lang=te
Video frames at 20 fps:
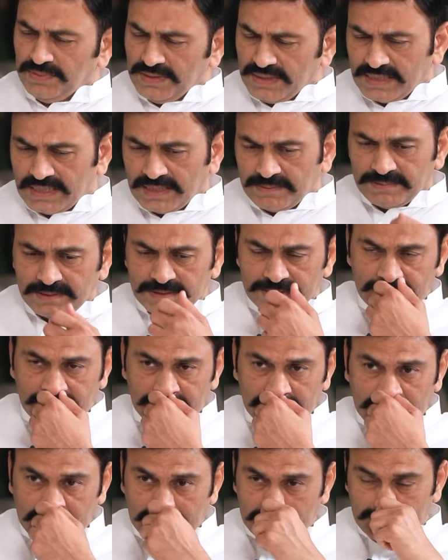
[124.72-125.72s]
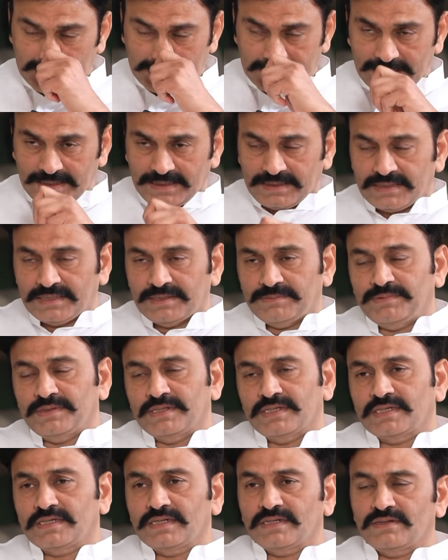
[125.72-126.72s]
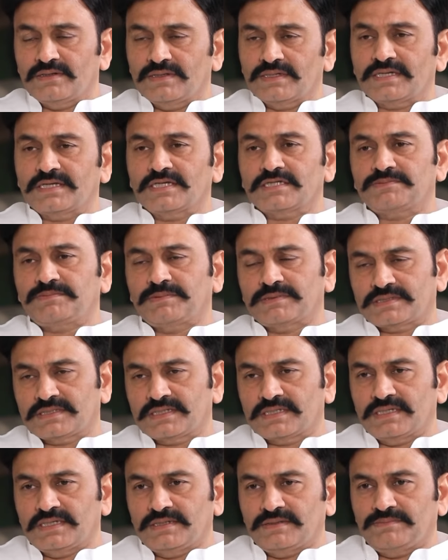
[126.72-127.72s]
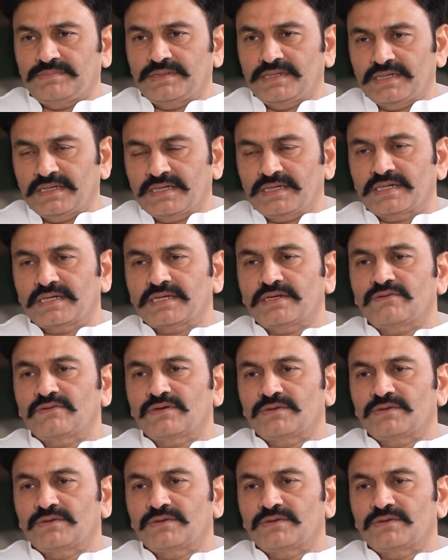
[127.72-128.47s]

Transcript: ఇప్పుడే కనపడుతుంది క్లియర్గా రేపు ఎన్నికల్లో ఇంకా స్పష్టంగా భయంకరంగా